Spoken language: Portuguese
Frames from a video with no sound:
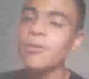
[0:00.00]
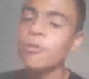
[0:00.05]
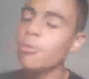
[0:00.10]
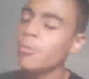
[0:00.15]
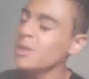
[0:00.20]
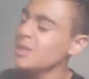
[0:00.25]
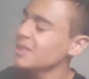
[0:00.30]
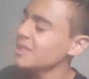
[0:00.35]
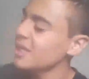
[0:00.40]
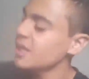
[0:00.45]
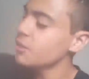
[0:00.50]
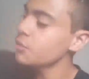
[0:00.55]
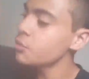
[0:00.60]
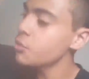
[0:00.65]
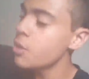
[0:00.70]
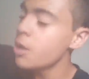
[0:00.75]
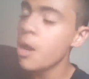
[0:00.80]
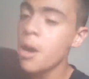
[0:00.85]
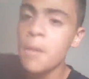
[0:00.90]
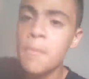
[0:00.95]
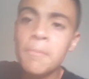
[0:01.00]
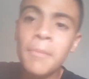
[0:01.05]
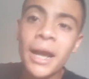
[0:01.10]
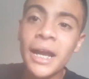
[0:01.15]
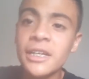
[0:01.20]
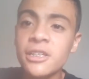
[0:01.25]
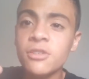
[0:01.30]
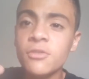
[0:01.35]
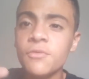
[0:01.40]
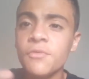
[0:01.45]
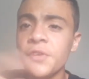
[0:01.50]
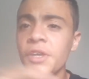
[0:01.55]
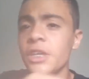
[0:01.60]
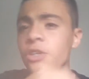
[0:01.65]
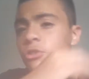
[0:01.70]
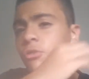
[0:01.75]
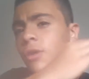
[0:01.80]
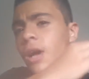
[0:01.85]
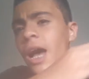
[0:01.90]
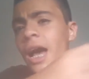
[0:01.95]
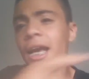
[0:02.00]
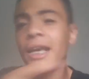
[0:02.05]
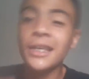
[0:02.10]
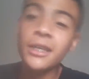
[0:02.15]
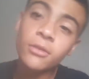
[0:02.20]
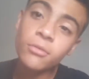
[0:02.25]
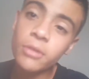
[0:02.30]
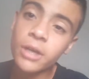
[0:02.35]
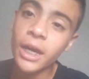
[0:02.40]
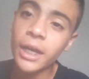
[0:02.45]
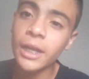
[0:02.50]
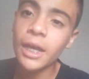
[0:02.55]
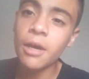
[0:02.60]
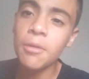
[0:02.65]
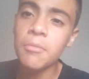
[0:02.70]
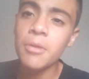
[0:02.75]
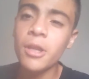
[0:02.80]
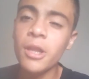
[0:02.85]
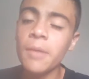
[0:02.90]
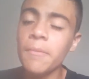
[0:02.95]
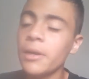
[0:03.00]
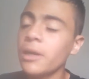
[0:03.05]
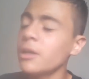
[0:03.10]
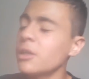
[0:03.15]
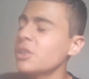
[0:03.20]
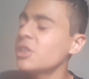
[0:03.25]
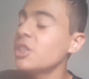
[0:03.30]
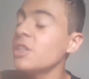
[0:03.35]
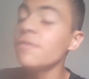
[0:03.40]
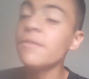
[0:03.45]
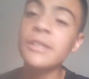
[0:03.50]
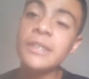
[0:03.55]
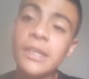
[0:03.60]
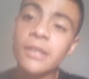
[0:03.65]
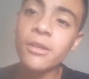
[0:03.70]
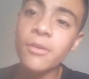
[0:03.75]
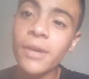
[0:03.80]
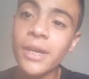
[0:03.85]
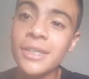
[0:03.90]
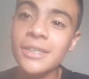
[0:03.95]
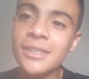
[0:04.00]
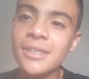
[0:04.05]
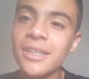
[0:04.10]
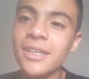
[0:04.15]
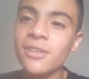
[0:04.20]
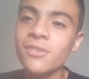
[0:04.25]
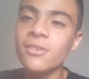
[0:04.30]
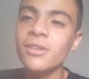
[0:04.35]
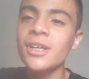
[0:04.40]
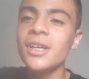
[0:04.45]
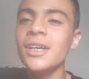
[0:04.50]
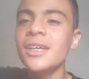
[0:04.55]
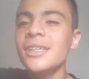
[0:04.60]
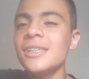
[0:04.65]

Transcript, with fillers: começando mais um vídeo aqui no canal, mano, lembrando, se você não é inscrito,